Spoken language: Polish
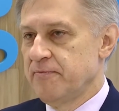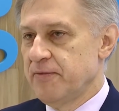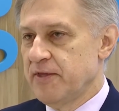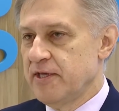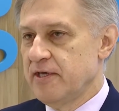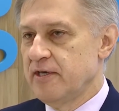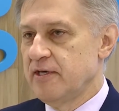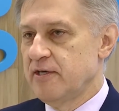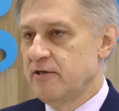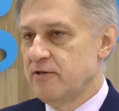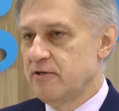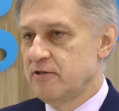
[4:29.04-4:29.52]

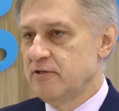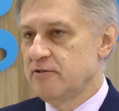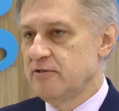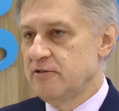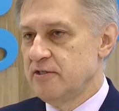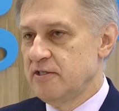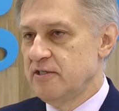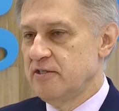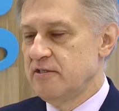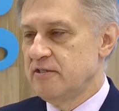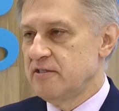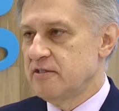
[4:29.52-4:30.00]
i,
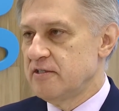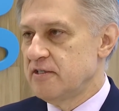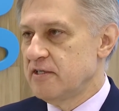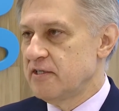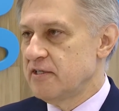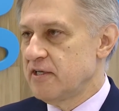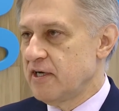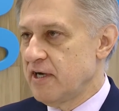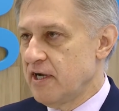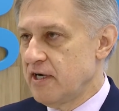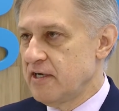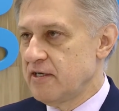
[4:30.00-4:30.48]
i, i
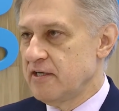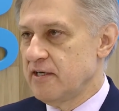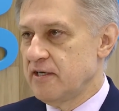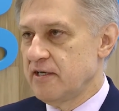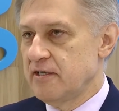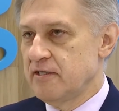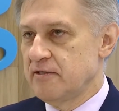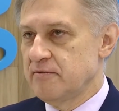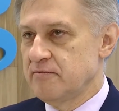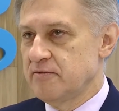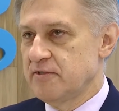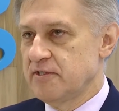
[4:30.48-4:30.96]
generalnie
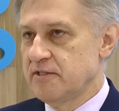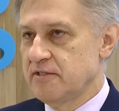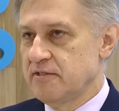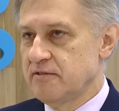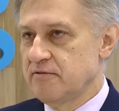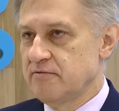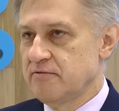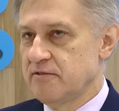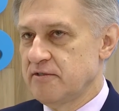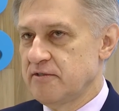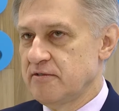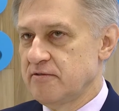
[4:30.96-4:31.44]

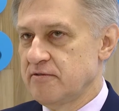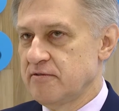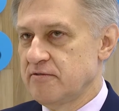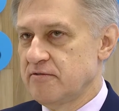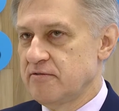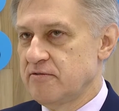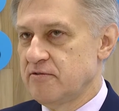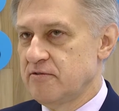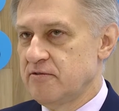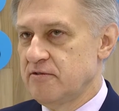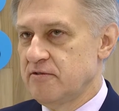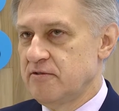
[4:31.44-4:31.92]
yy,
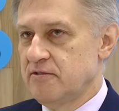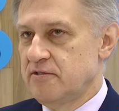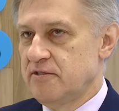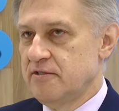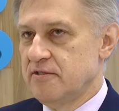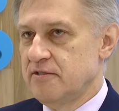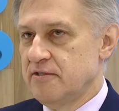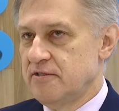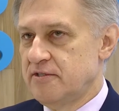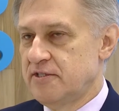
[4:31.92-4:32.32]
yy,